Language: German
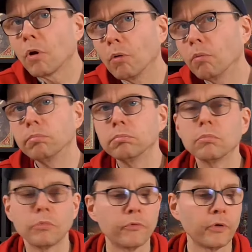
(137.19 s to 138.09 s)
Äh,
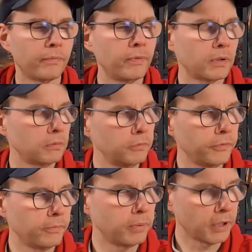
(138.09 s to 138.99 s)
ist einfach äh,
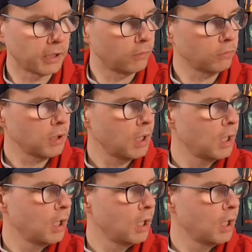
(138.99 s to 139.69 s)
die simple Erklärung.